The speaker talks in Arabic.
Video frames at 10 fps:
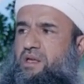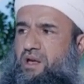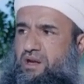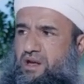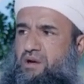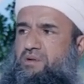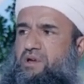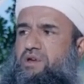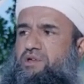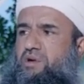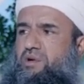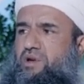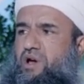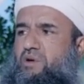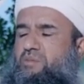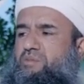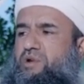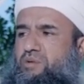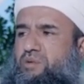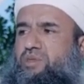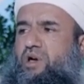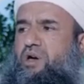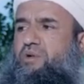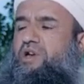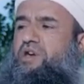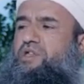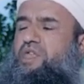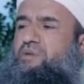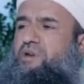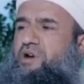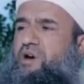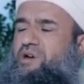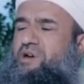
يعني هؤلاء نتولاهم بحكم الظاهر هناك نتبرأ